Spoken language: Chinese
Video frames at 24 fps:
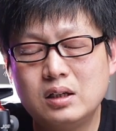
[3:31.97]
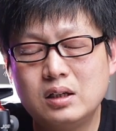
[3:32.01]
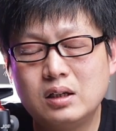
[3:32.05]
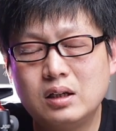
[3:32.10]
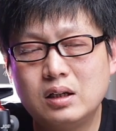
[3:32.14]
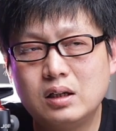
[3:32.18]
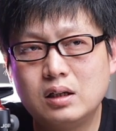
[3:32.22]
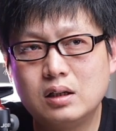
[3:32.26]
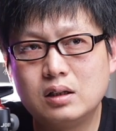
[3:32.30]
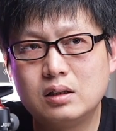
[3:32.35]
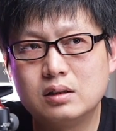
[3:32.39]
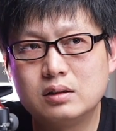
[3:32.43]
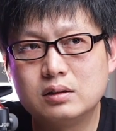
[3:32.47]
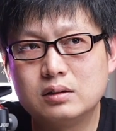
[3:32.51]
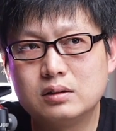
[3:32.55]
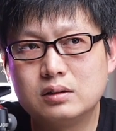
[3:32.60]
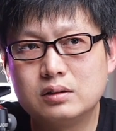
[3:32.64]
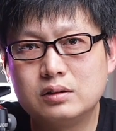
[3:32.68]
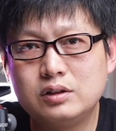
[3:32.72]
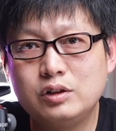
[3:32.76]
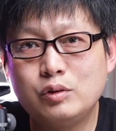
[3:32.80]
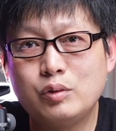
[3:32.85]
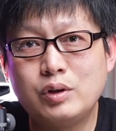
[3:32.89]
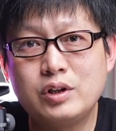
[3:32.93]
呃，
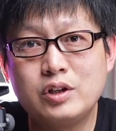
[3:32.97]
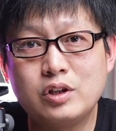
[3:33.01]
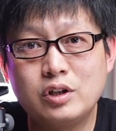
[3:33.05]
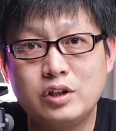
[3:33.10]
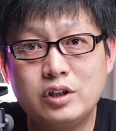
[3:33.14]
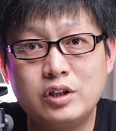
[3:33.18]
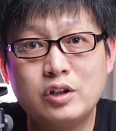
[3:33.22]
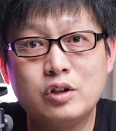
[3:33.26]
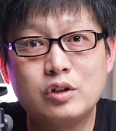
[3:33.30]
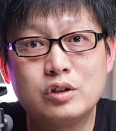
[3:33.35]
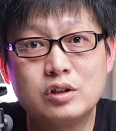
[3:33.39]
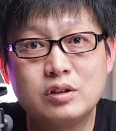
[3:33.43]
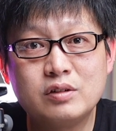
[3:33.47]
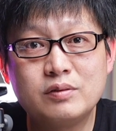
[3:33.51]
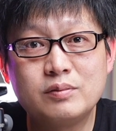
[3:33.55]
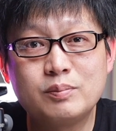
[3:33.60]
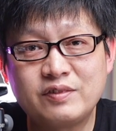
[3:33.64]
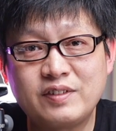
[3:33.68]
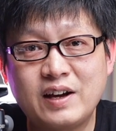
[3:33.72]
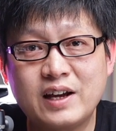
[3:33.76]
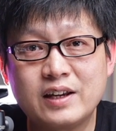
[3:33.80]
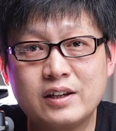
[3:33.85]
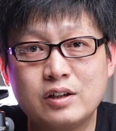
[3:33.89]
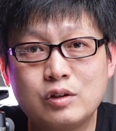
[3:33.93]
因为也也有人
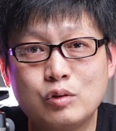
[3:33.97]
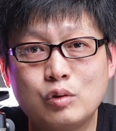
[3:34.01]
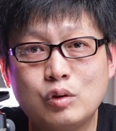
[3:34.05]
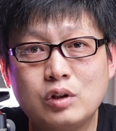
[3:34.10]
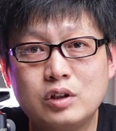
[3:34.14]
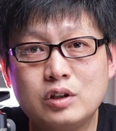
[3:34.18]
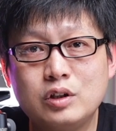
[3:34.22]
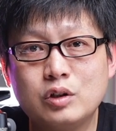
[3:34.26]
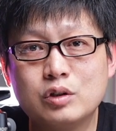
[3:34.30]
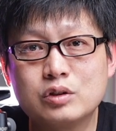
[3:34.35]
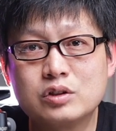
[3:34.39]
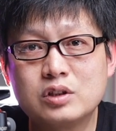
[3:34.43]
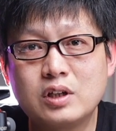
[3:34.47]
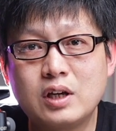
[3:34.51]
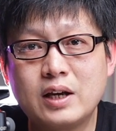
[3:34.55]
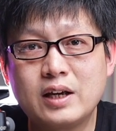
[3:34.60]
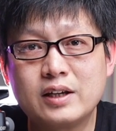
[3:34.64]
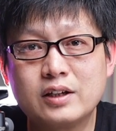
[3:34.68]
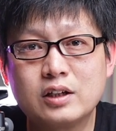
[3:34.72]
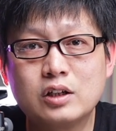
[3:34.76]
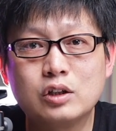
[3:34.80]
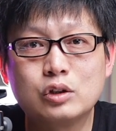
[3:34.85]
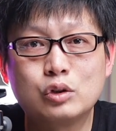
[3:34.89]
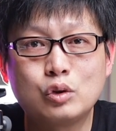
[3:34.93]
反映过有这样
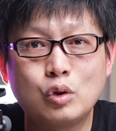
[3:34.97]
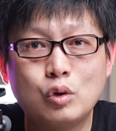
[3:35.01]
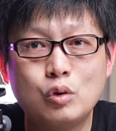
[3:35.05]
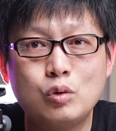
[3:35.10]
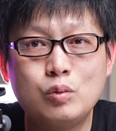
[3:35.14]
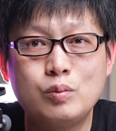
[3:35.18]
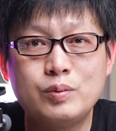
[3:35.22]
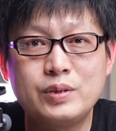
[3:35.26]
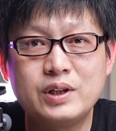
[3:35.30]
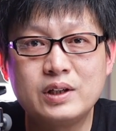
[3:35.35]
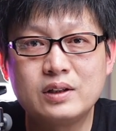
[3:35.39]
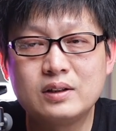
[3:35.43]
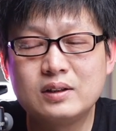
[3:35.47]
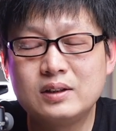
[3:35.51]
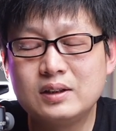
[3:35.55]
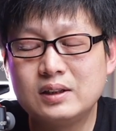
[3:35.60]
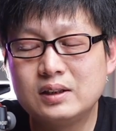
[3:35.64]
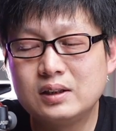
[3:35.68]
一个通病。